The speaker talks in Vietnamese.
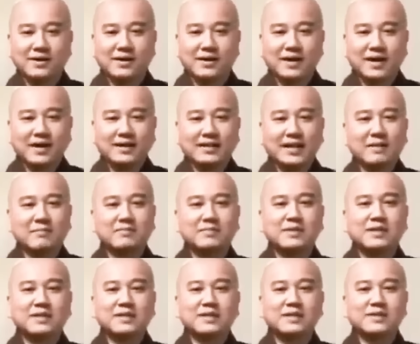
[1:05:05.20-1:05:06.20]
hay thậm
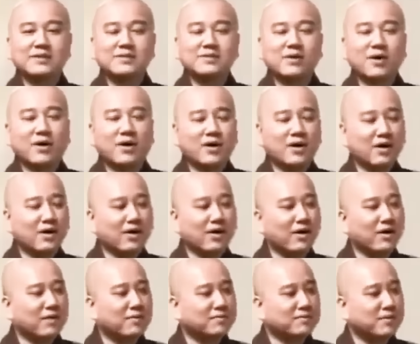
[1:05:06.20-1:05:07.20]
chí thiếu ngò
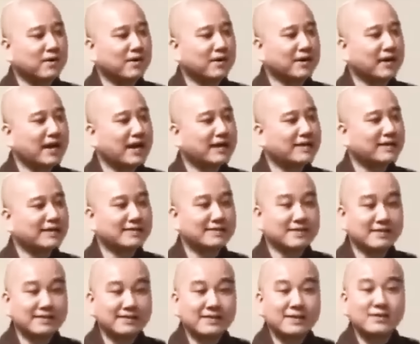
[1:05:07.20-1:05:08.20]
ôm, ngò gai, thì
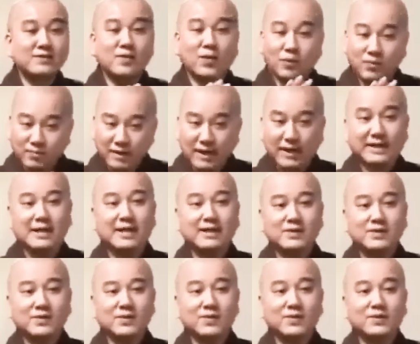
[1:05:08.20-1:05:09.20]
tự nhiên cũng là canh
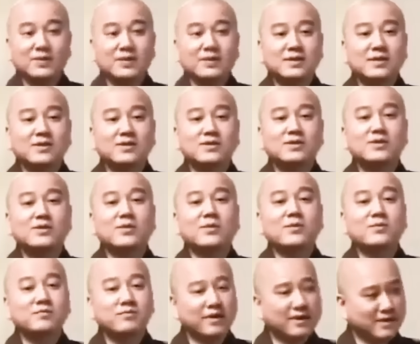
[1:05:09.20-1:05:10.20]
chua nhưng nó chưa
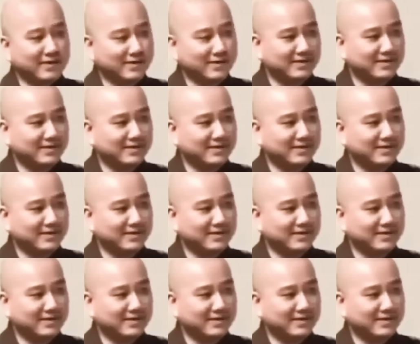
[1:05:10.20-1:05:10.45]
đủ vị.